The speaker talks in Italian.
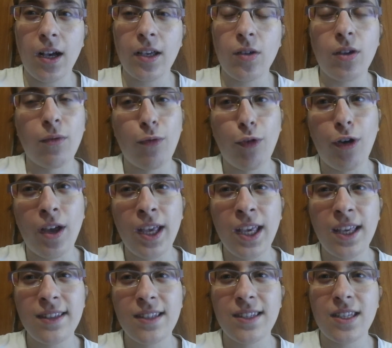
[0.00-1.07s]
Chiedo a
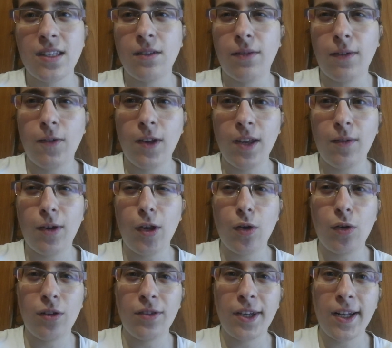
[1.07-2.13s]
voi se siete favorevoli o
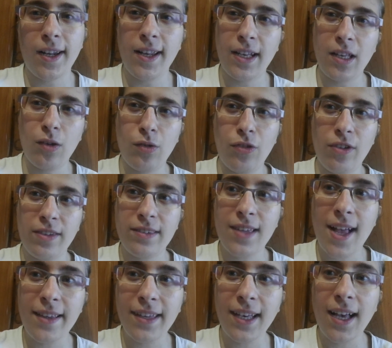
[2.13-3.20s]
contro la chirurgia
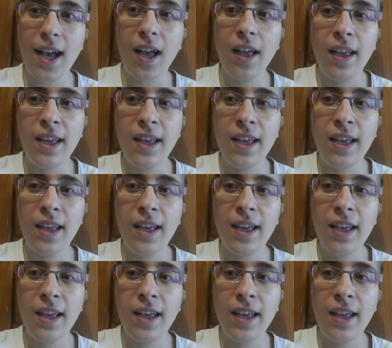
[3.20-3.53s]
estetica,